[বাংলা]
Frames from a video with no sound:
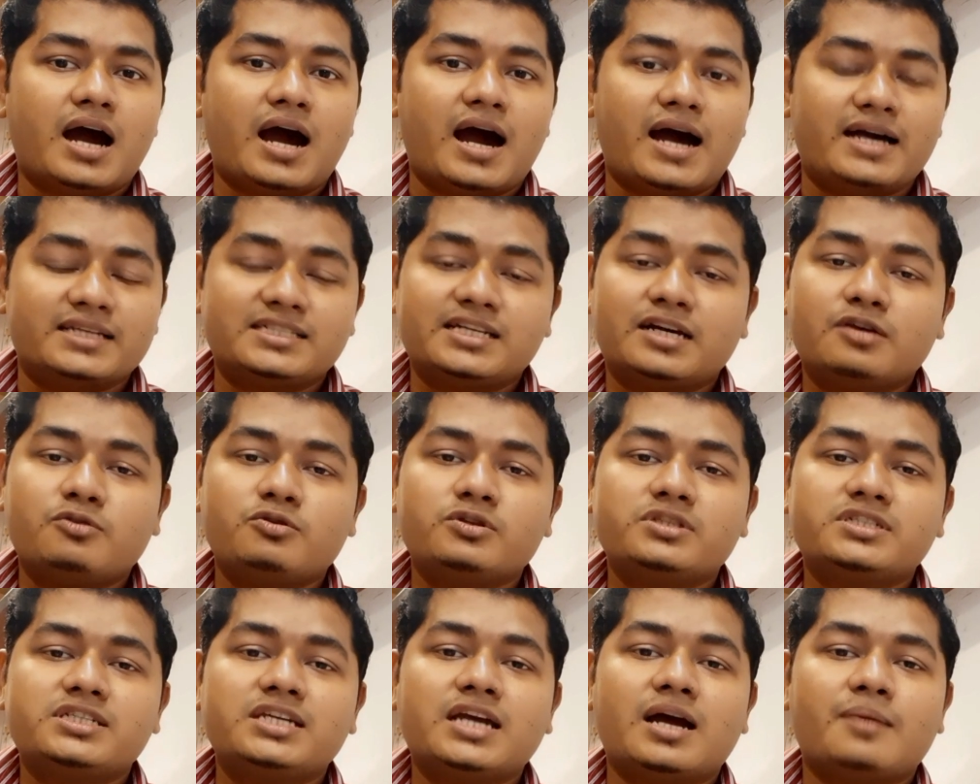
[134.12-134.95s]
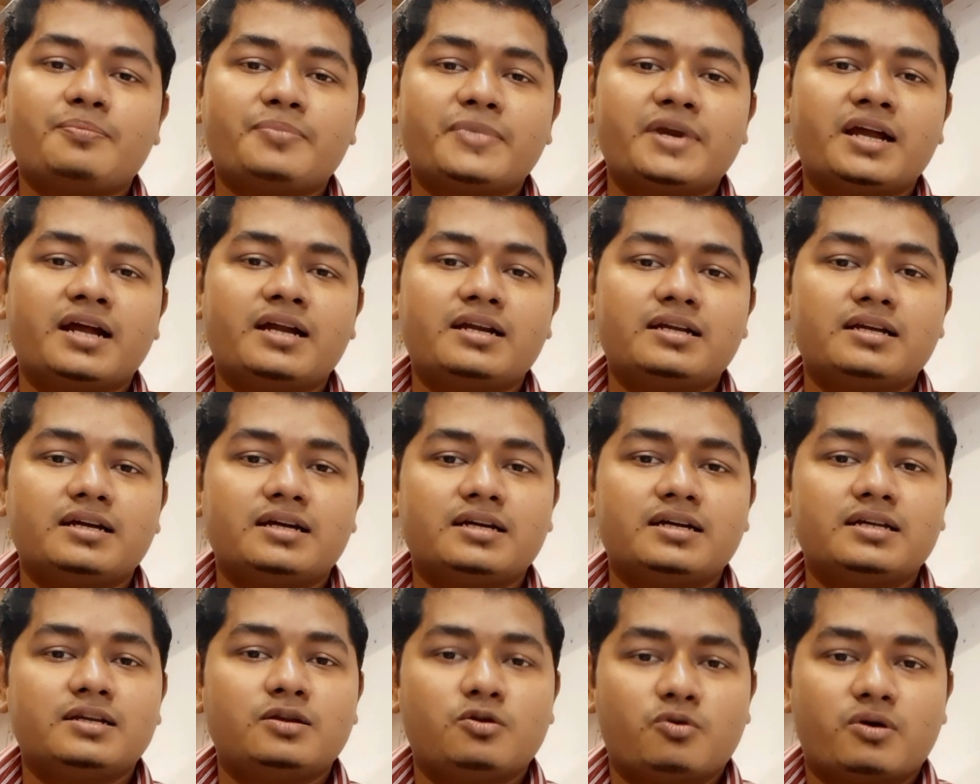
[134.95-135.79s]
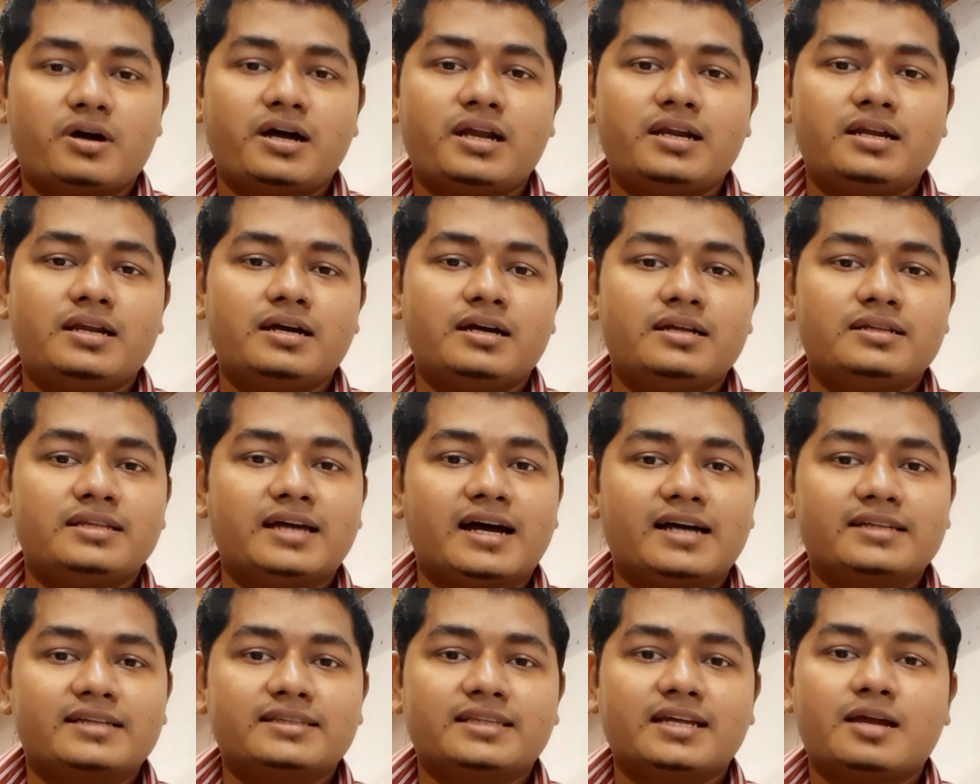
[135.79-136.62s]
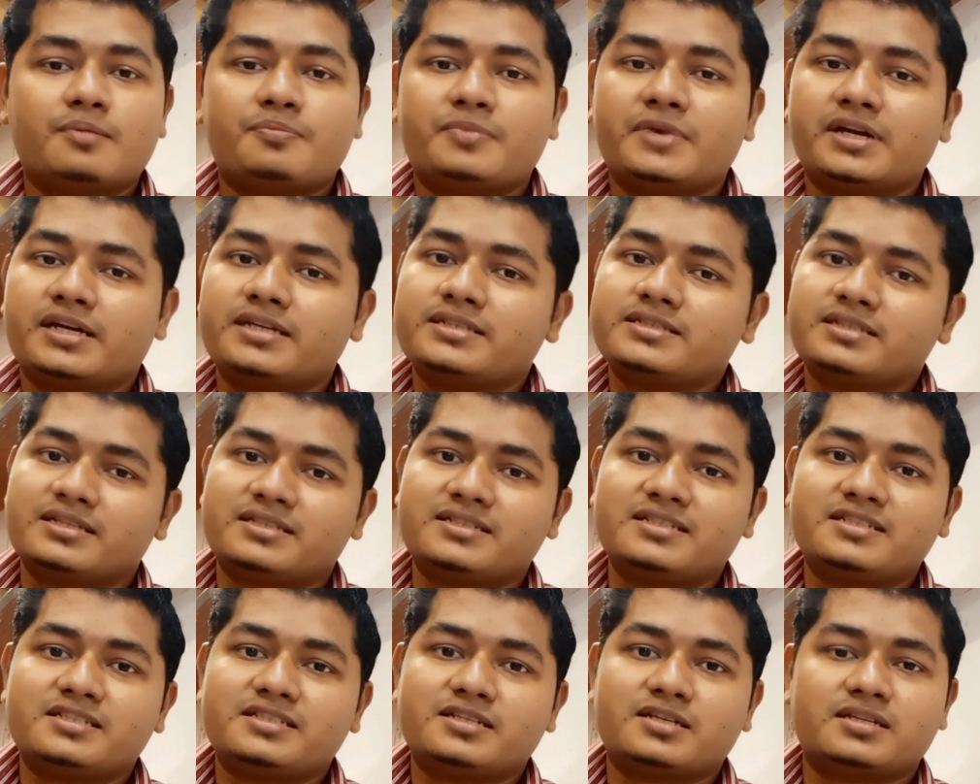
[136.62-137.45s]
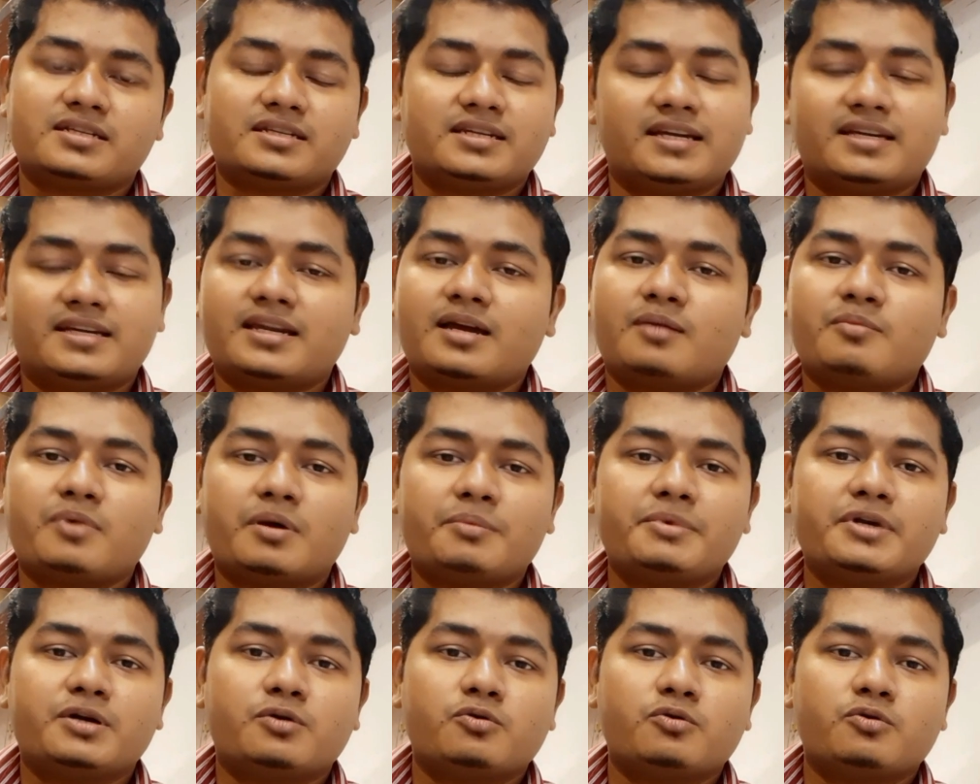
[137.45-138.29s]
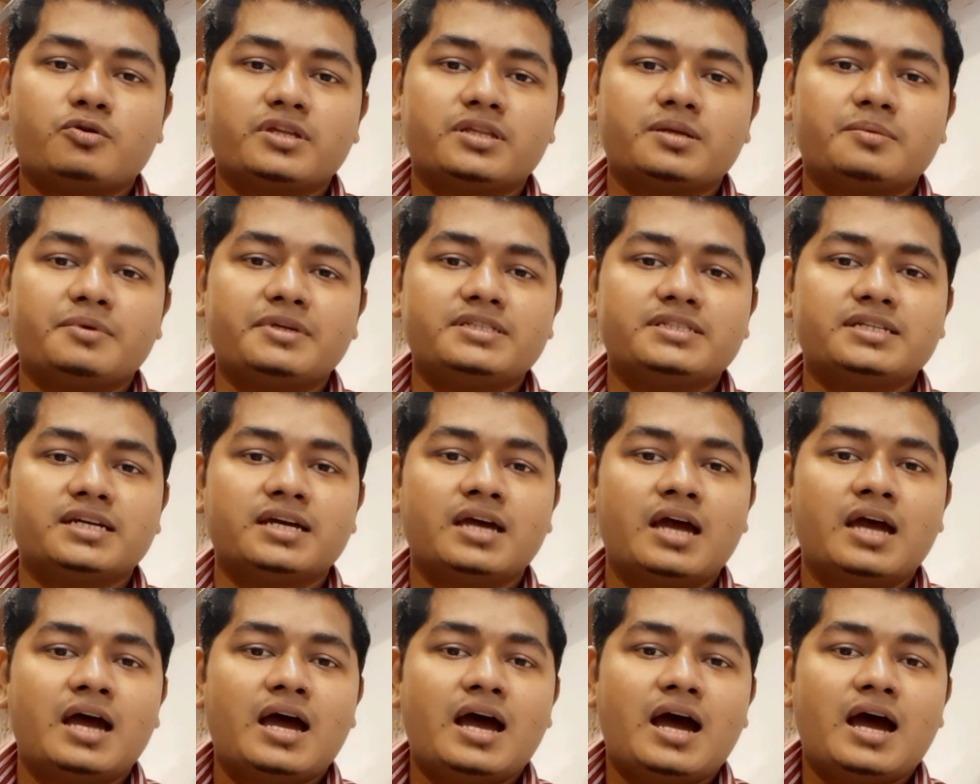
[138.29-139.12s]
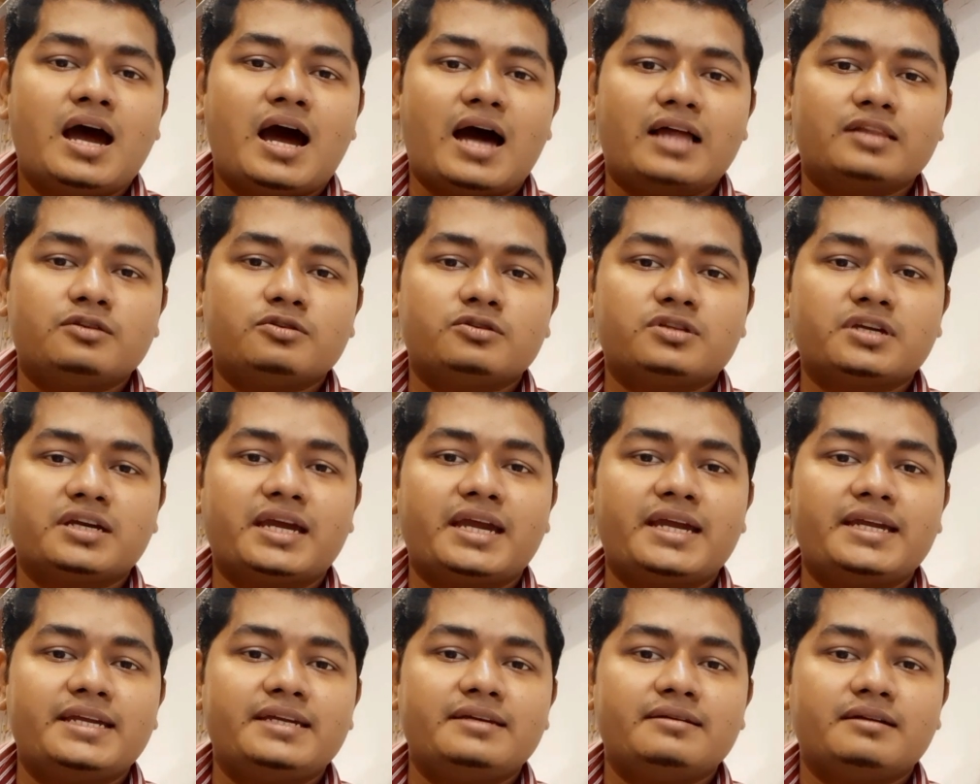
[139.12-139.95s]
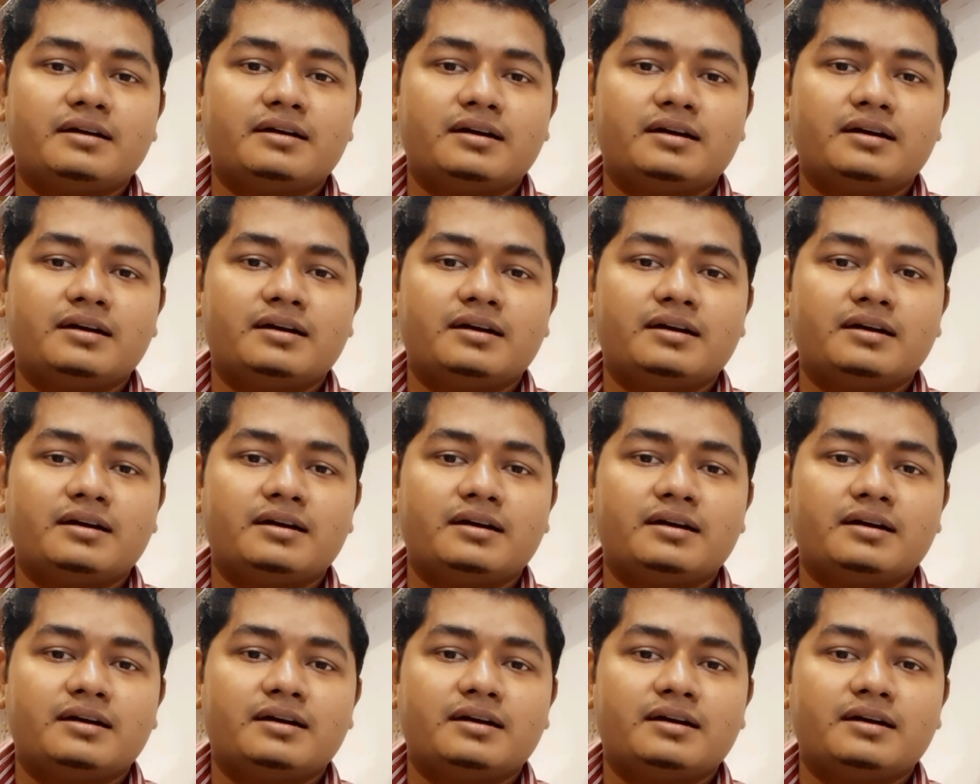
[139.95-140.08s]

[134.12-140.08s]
আশা করছি আপনার লোকাল ডাক্তার আপনাকে সাজেস্ট ঠিকঠাকভাবেই করে দেবেন যে আদতে এই